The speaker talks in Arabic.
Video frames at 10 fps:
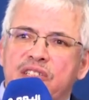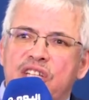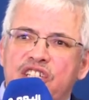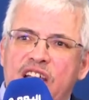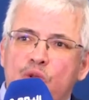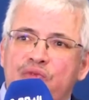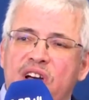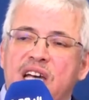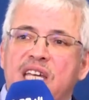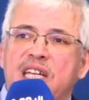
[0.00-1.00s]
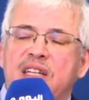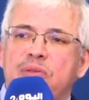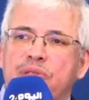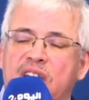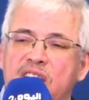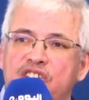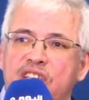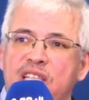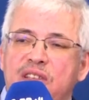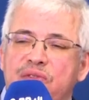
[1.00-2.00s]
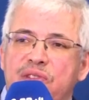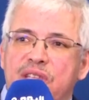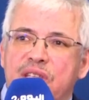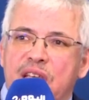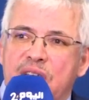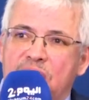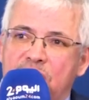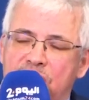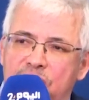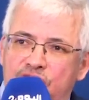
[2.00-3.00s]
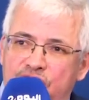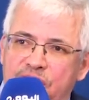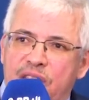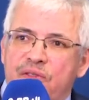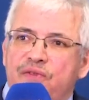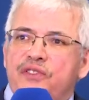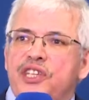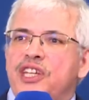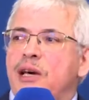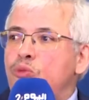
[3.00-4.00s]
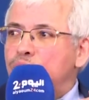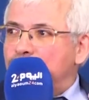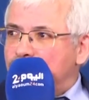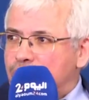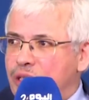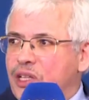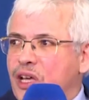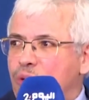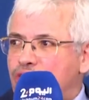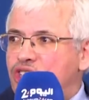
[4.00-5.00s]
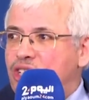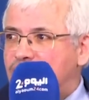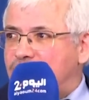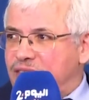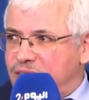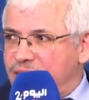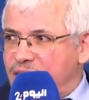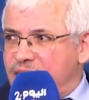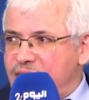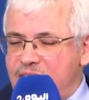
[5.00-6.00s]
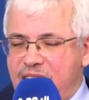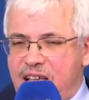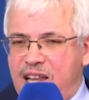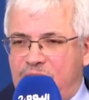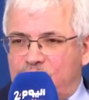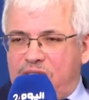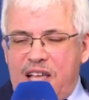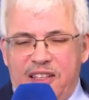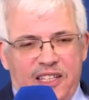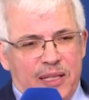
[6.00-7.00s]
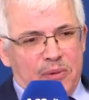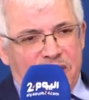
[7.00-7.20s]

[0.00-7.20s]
تجعل نفكر بشكل جذري في نموذج بيداغوجي جديد الأستاذ عندما